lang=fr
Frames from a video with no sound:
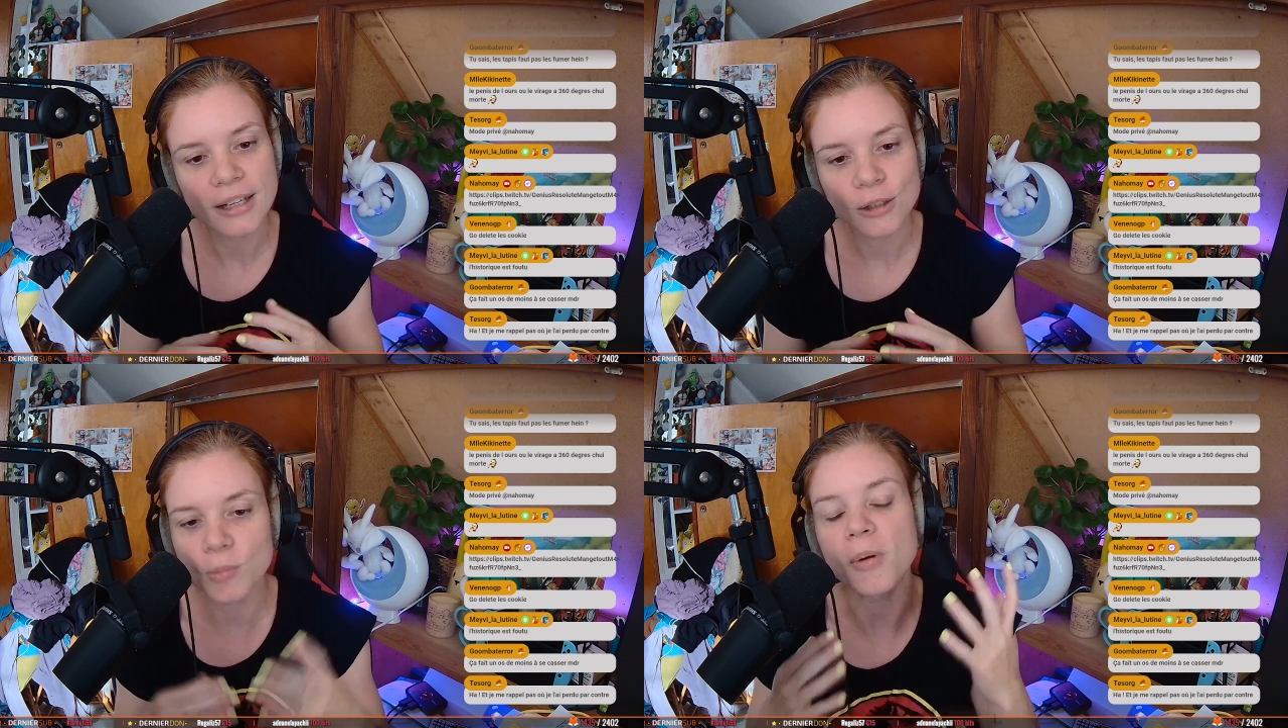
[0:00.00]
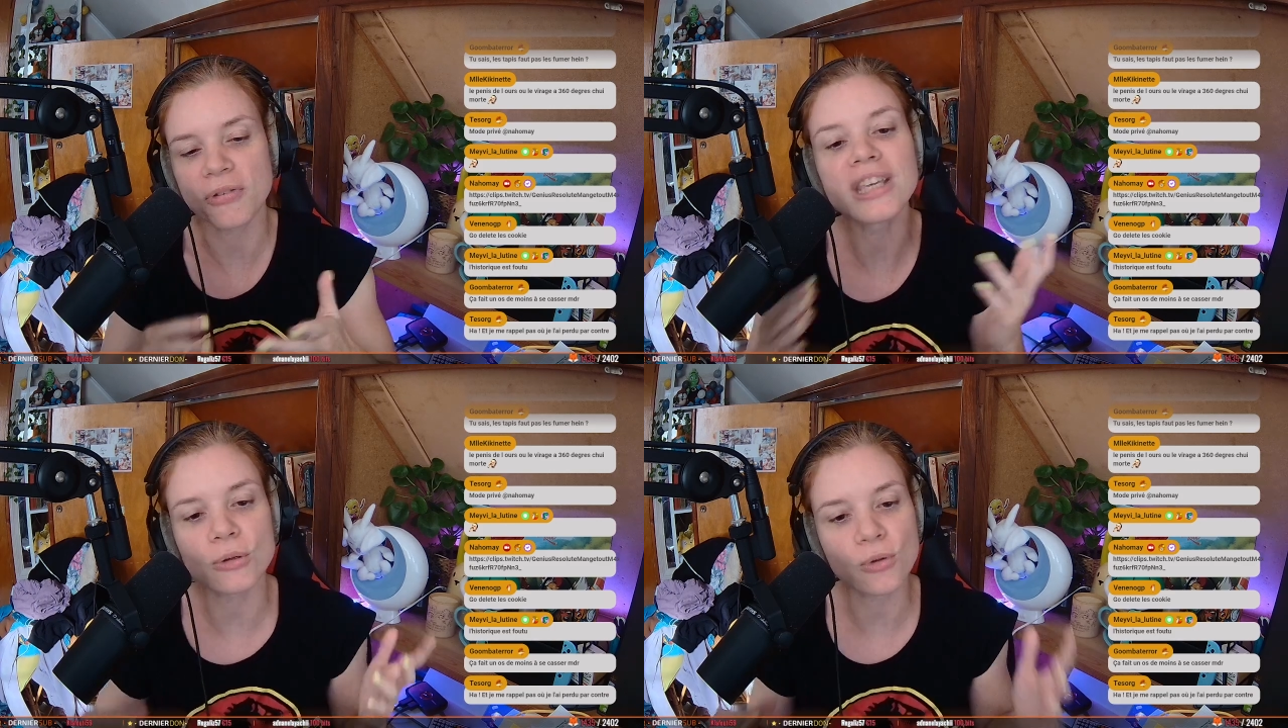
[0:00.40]
tu peux
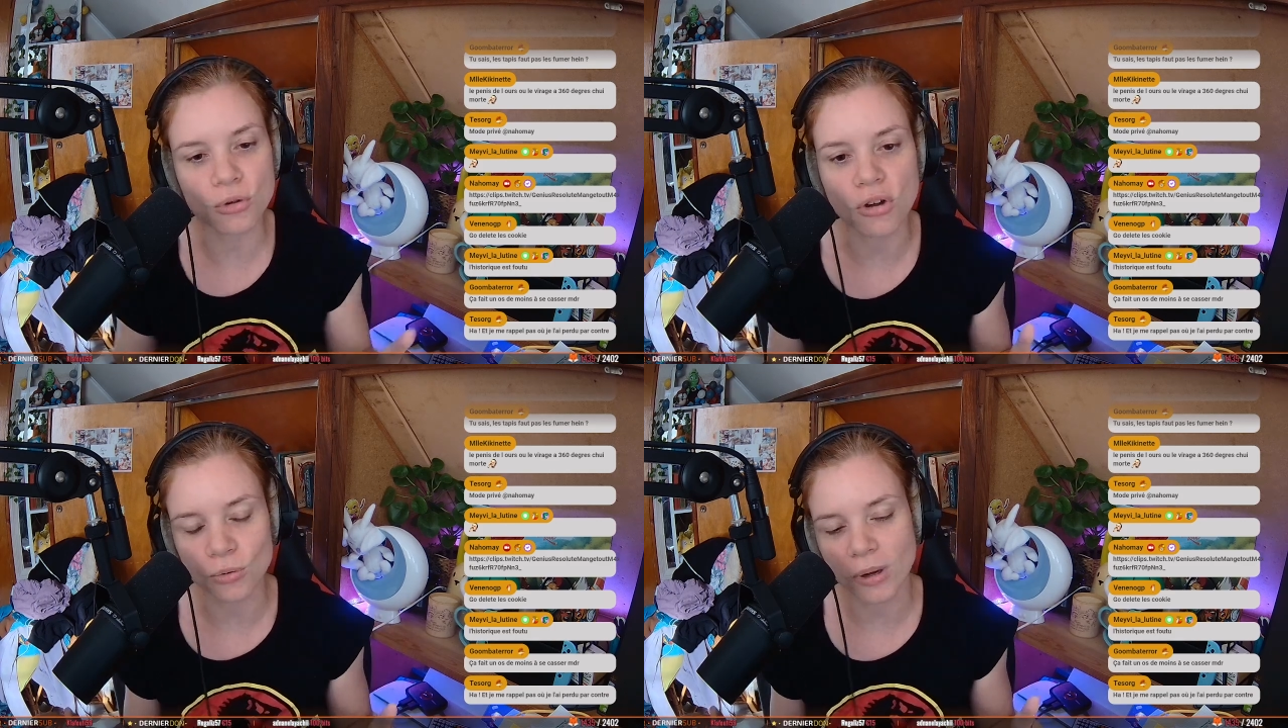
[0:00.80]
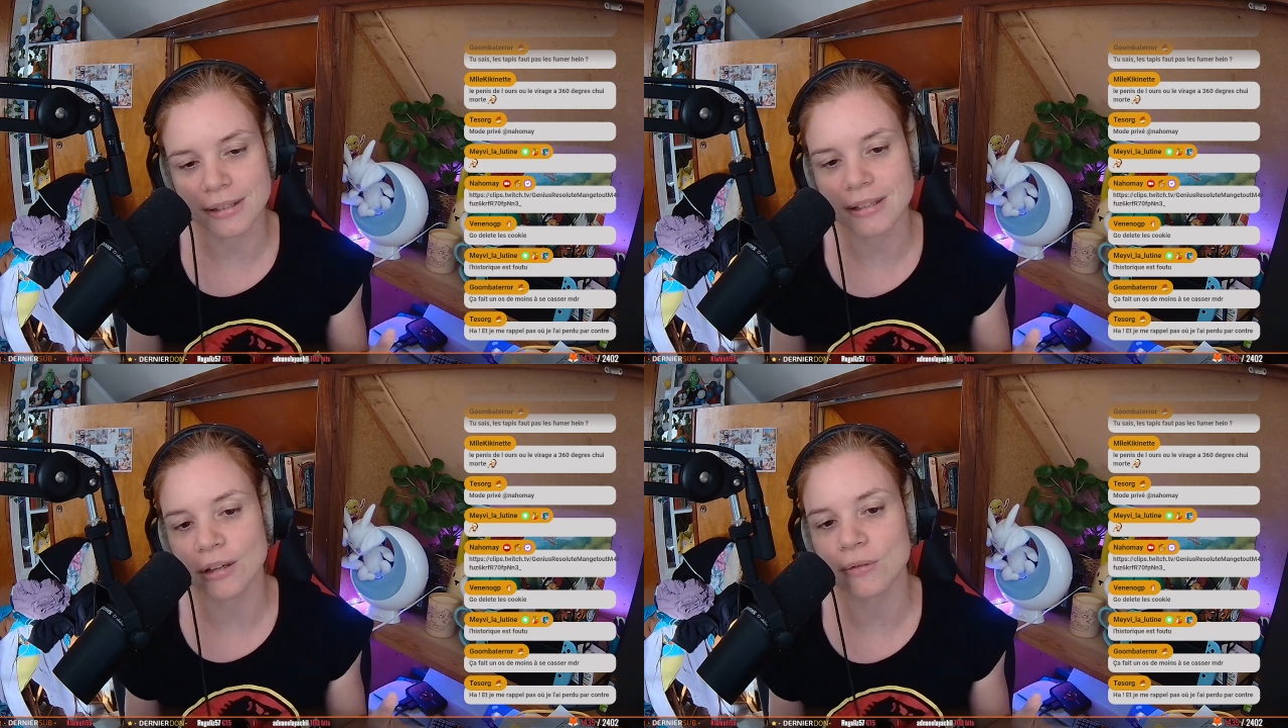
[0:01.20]
finir aux urgences, quoi.
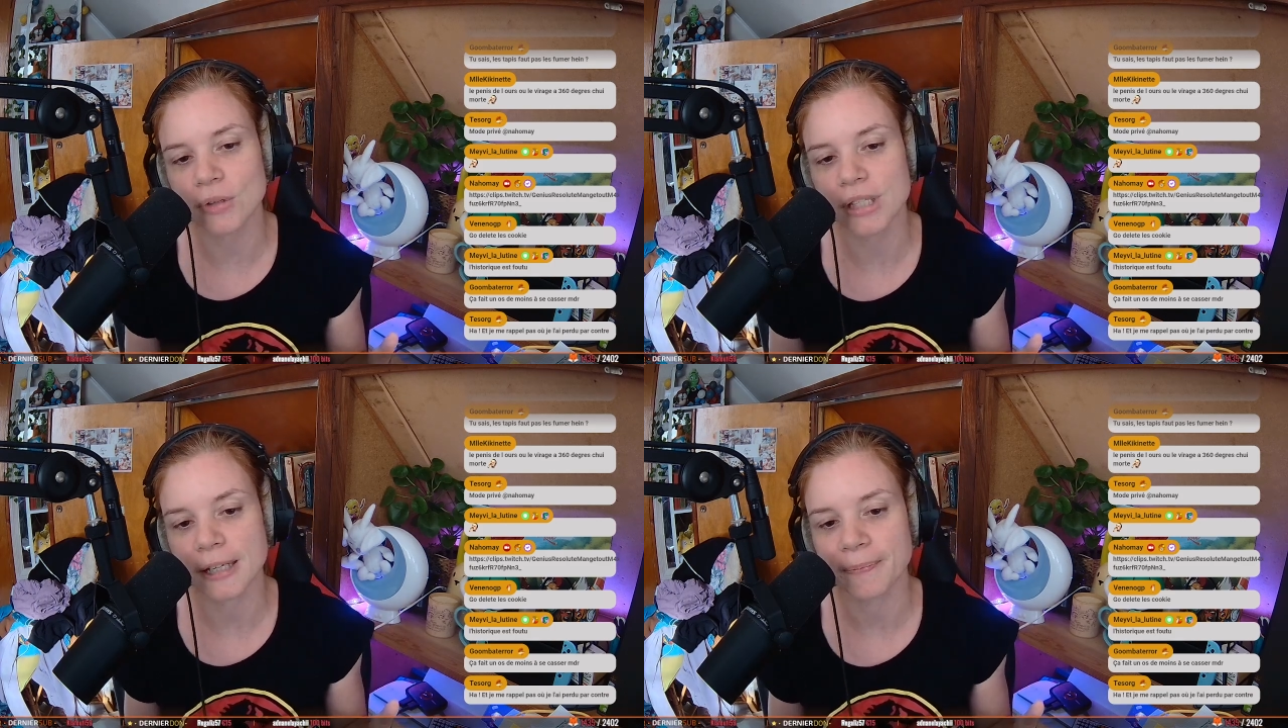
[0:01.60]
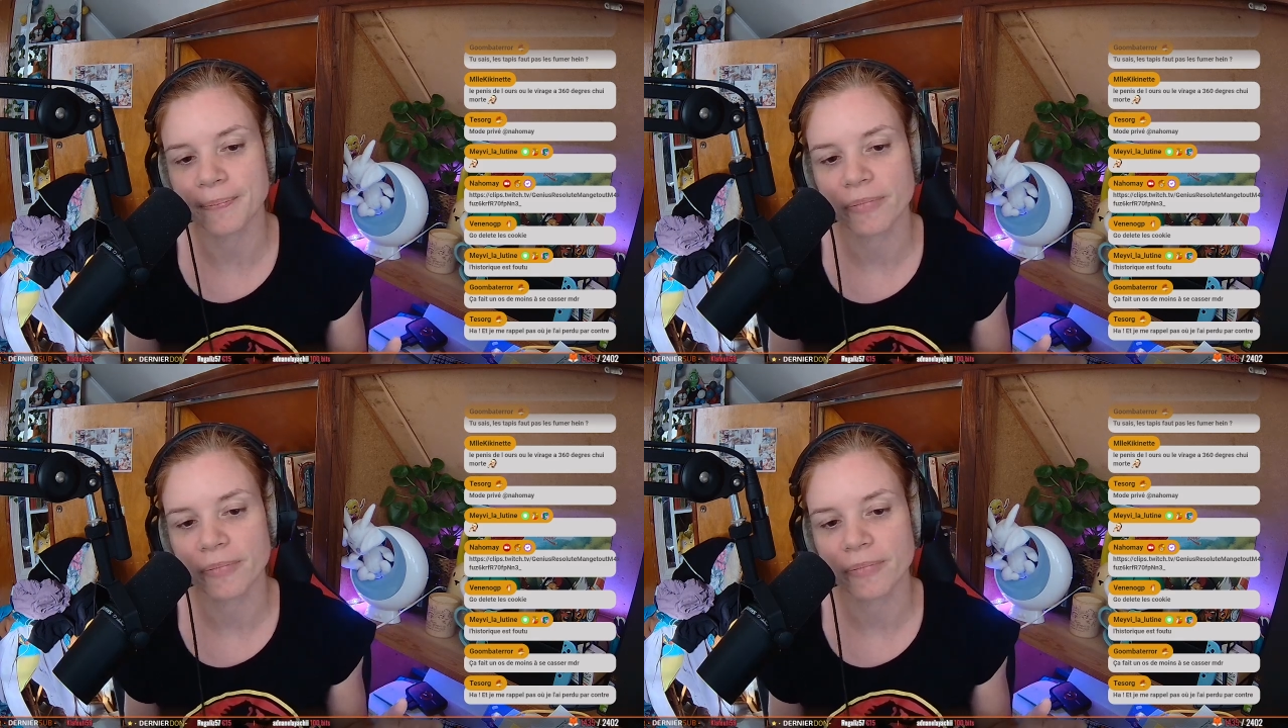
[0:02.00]
C'est ça que je veux dire.